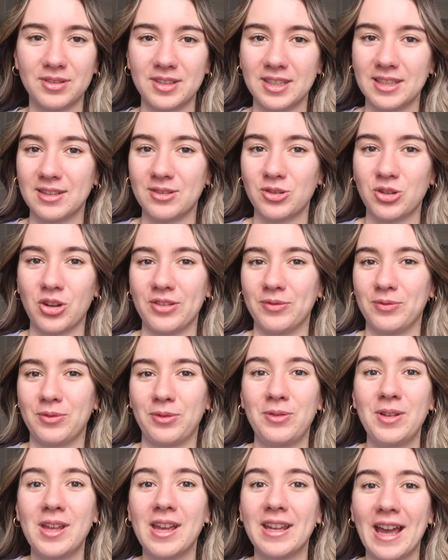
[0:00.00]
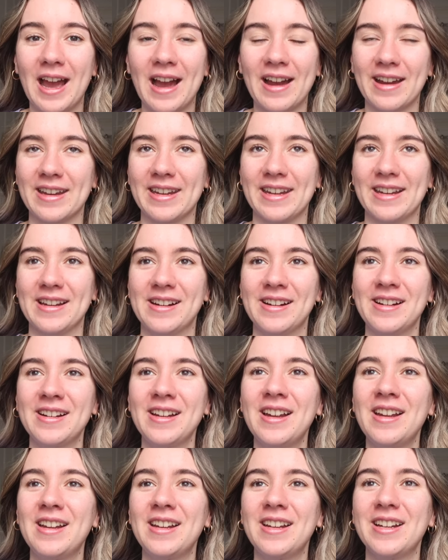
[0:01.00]
ist schon vier Jahre her.
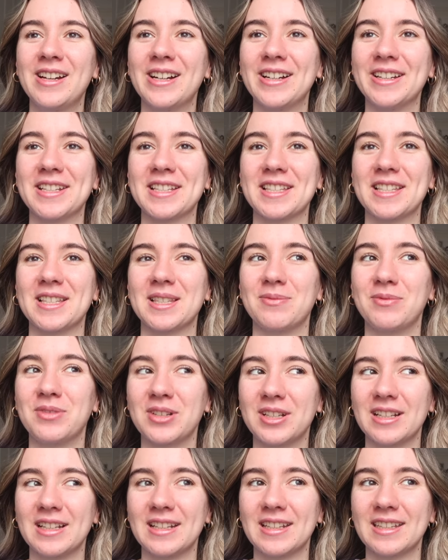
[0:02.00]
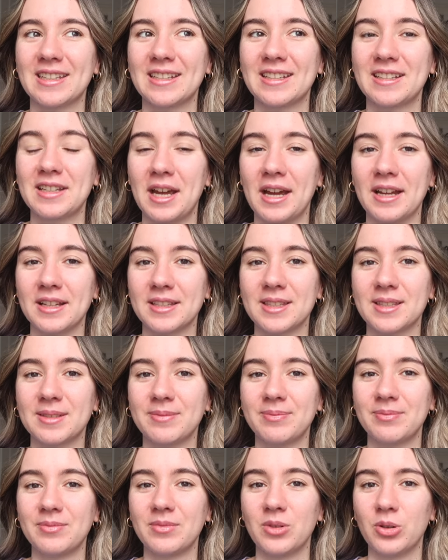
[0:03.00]
Und das ist wirklich krass.
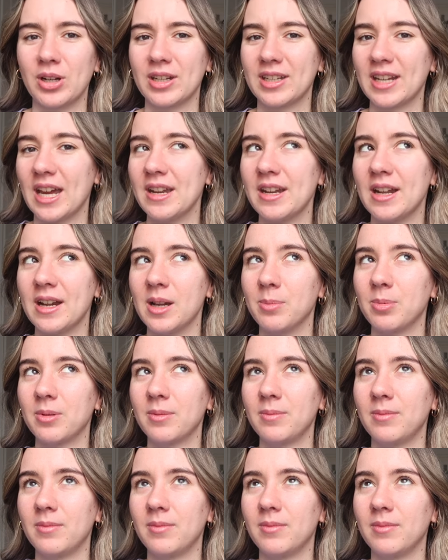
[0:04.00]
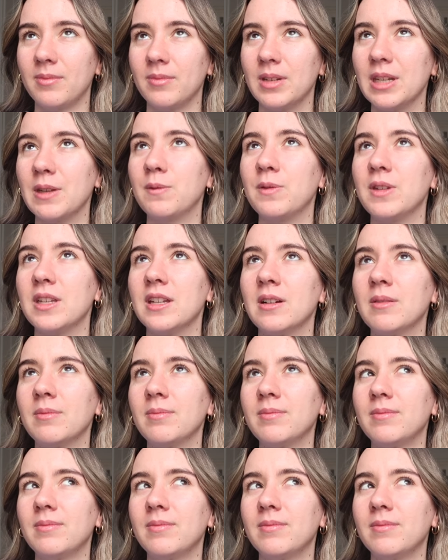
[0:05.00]
Oder dreieinhalb. Nee, vier.
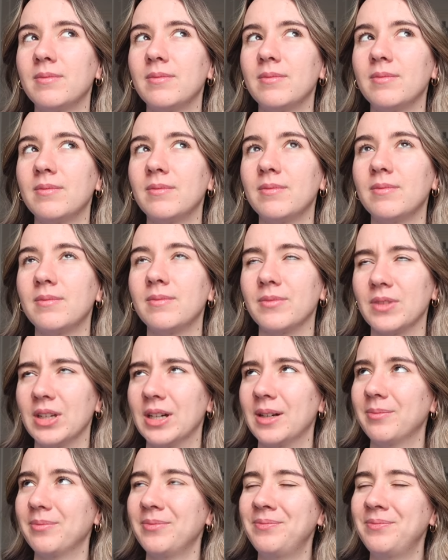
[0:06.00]
Ja.